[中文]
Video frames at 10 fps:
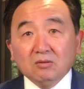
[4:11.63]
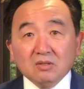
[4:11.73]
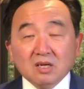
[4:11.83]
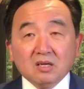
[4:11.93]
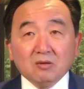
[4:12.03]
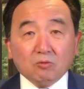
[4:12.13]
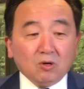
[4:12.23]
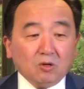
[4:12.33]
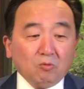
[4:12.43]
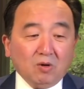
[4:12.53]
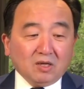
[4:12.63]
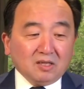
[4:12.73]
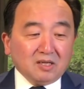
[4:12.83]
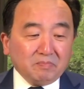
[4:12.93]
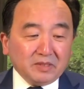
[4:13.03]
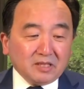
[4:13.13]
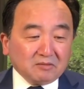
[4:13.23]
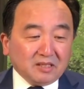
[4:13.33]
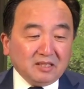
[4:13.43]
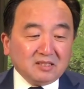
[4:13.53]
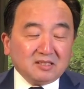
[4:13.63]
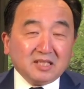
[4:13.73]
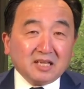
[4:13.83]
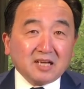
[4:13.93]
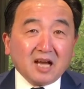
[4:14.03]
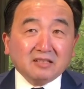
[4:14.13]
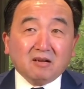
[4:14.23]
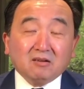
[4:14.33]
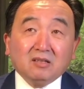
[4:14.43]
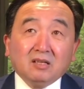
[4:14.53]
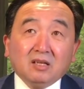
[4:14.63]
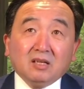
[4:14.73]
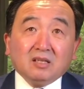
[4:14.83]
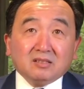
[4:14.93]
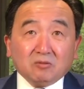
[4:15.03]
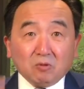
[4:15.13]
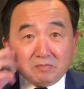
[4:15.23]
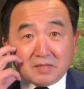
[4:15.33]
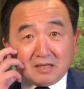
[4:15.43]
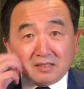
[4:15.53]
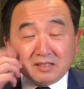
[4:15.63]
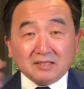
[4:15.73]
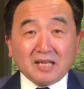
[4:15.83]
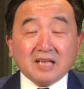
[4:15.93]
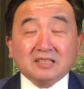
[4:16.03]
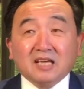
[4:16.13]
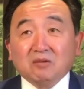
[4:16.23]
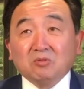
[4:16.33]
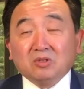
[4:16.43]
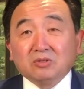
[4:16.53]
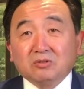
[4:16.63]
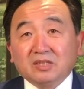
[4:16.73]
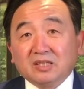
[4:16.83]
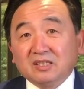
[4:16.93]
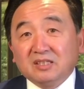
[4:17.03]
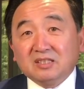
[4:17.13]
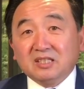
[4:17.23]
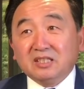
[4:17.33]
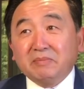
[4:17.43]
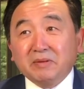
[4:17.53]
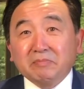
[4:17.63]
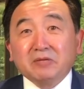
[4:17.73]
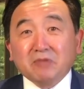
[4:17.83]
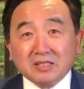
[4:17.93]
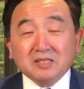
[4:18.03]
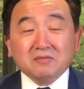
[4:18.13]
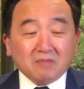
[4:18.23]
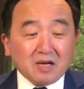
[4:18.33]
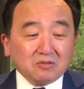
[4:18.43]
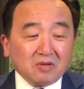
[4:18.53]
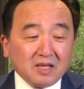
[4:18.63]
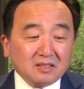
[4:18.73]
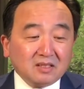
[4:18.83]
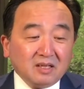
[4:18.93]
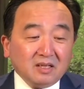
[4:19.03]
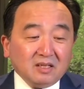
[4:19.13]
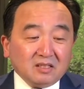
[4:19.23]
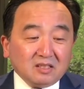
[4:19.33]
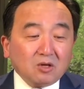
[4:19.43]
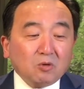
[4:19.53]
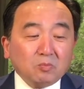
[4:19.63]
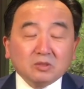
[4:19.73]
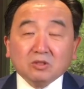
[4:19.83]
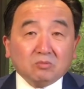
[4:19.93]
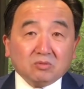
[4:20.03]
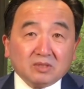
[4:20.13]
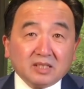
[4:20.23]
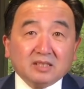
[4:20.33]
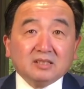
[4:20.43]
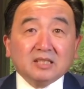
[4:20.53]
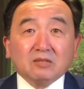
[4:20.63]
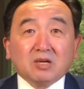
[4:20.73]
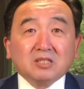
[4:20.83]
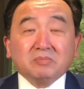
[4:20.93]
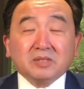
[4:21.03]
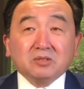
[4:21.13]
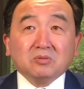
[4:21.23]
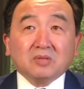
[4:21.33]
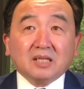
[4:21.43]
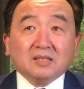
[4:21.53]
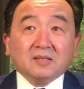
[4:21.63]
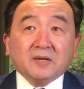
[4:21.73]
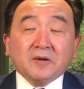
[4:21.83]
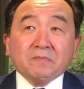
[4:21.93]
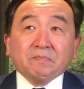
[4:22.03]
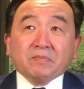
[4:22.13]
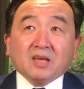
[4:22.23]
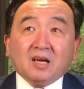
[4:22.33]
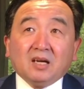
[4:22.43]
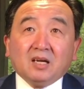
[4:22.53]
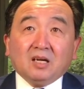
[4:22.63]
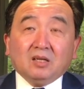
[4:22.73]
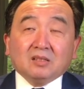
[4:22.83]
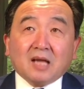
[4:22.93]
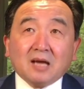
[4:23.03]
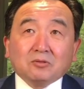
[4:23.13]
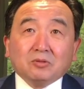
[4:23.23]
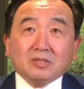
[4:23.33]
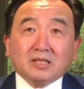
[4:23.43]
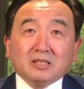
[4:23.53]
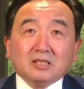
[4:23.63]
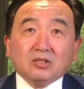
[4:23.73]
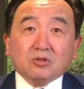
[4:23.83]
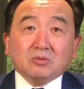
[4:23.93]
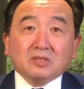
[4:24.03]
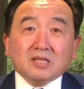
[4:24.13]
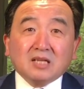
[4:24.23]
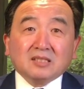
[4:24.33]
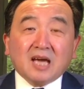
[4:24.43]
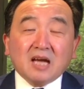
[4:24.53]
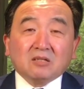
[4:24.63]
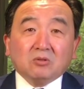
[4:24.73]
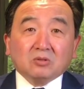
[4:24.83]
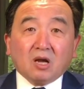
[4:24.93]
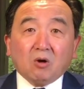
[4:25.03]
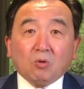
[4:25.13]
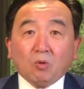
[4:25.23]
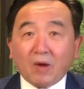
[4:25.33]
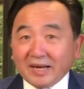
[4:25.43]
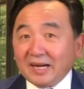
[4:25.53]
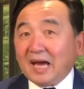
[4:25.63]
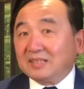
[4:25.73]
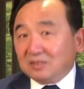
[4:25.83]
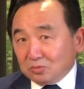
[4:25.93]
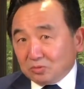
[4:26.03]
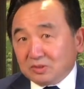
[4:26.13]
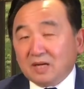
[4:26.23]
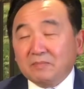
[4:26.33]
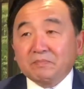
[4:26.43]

呃，我我个人比较第一时间看到了，我们当时跟大家讲过说这个习近平被软禁网传之后不久。这个这段视频出来了，呃，他说呢是从张家口到怀来的路上，